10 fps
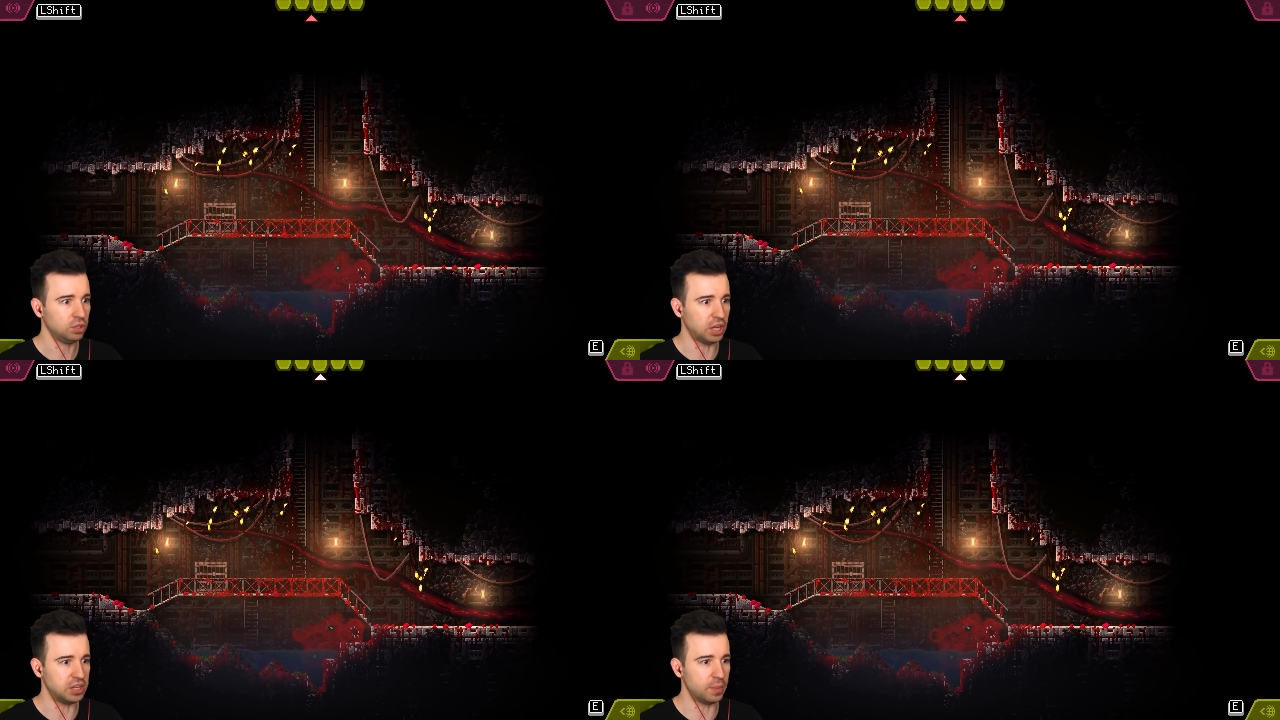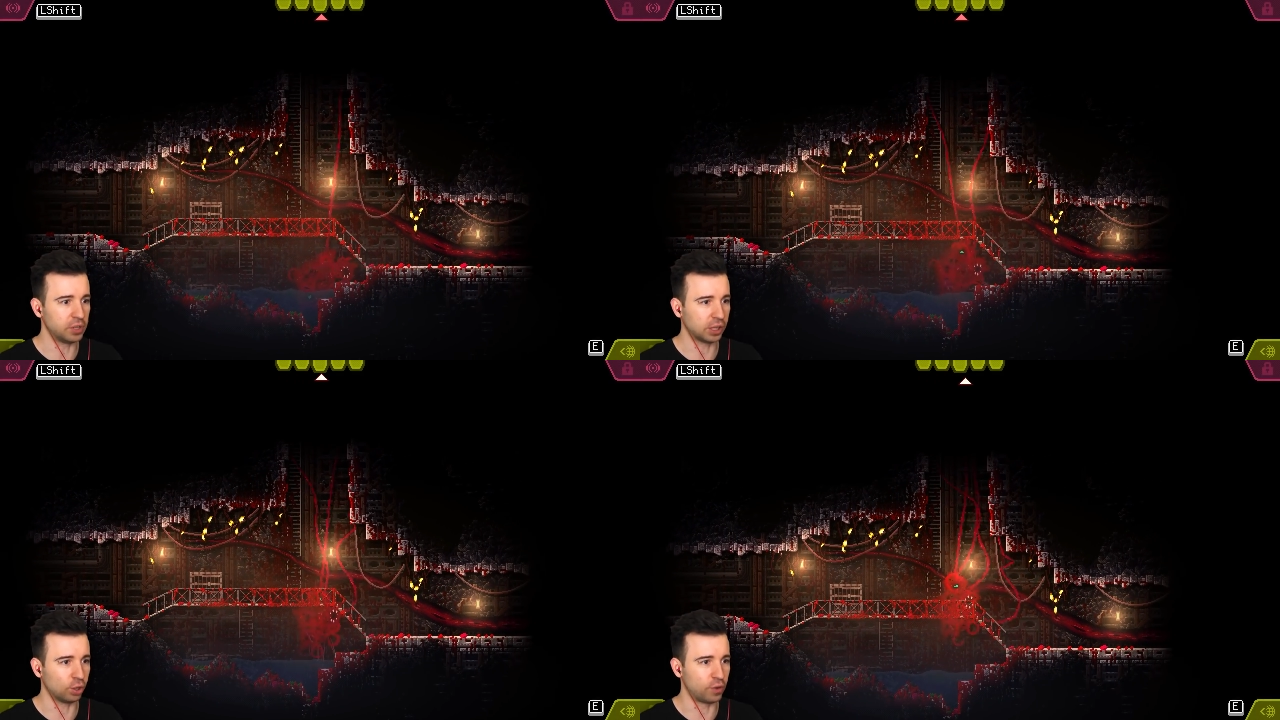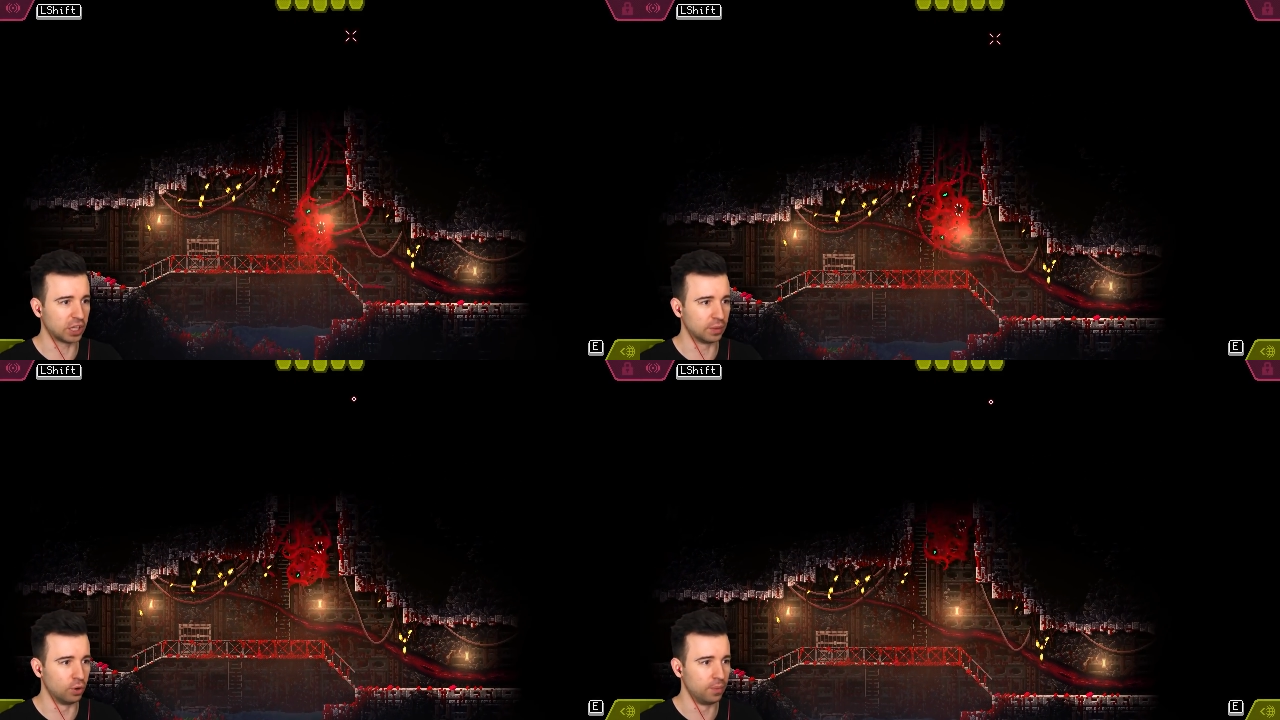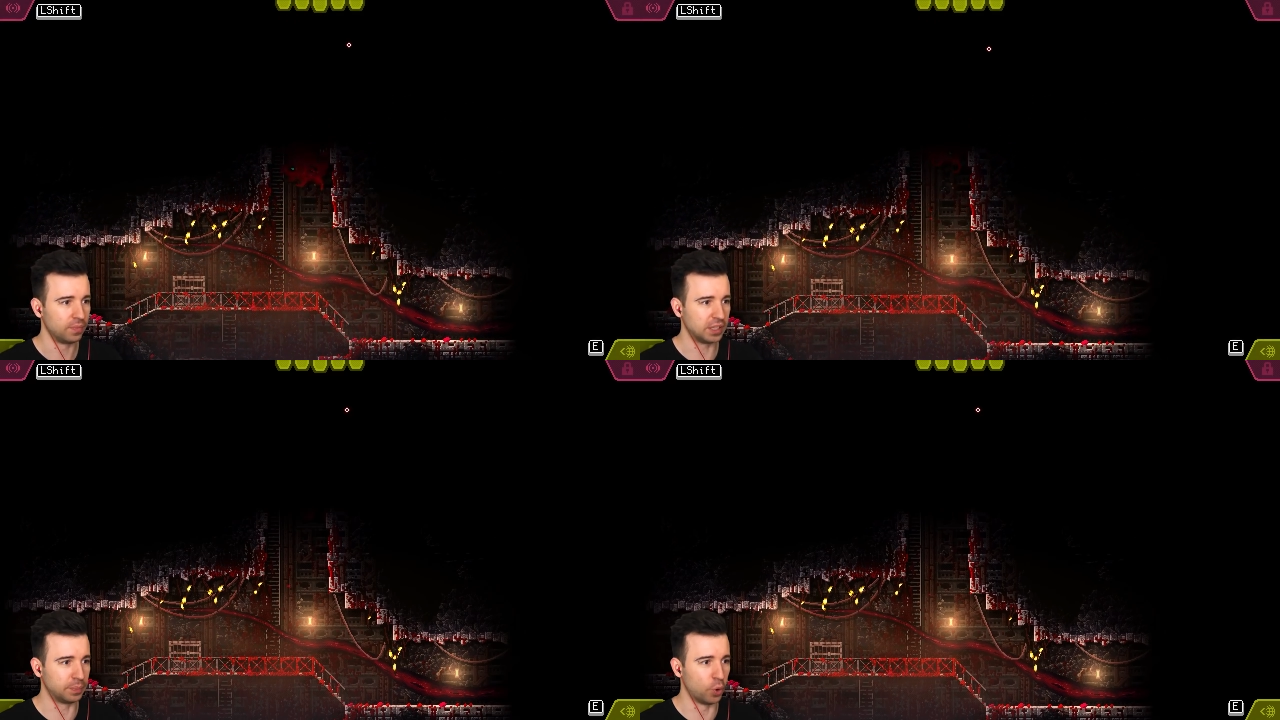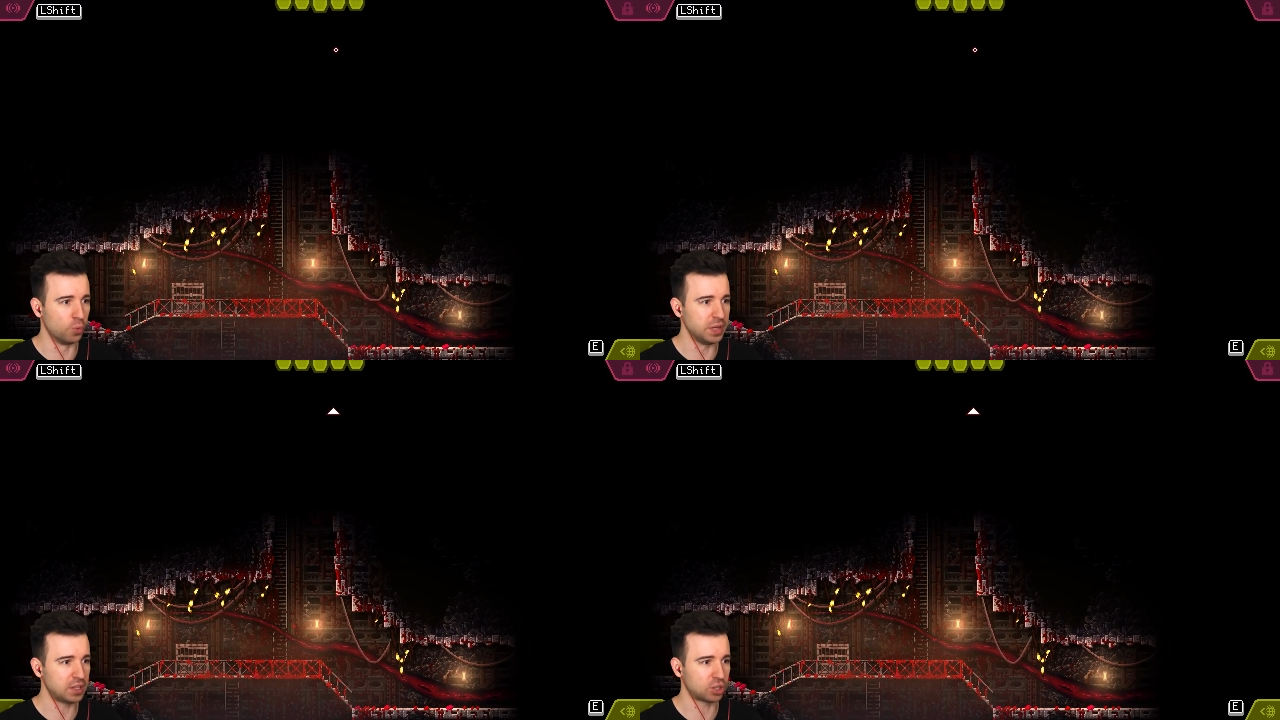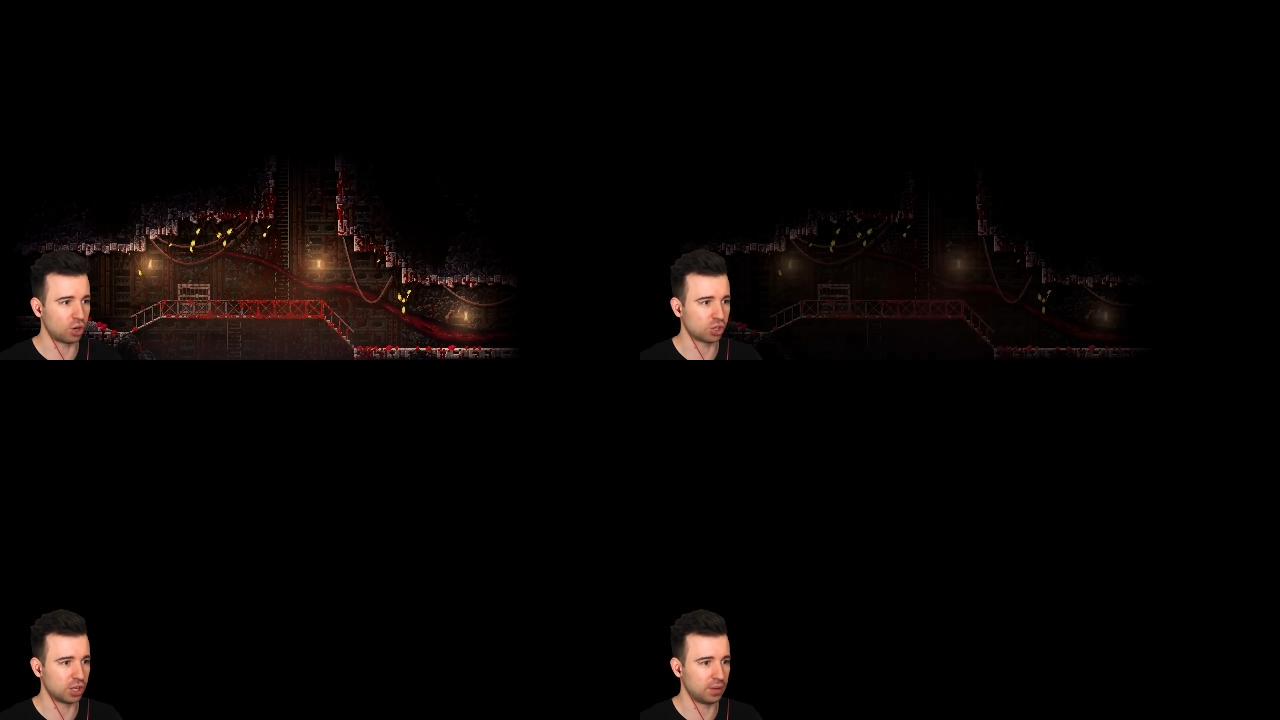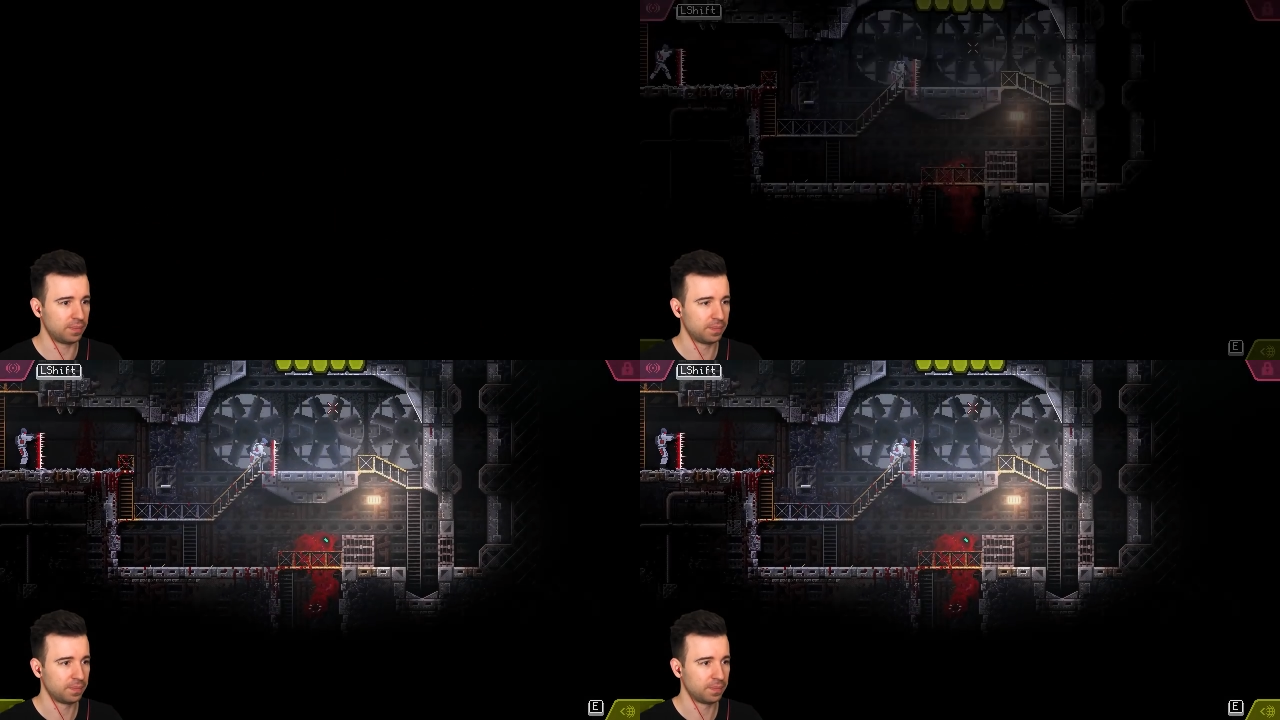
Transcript: Я не был готов к этому. Надо поумнеть срочно.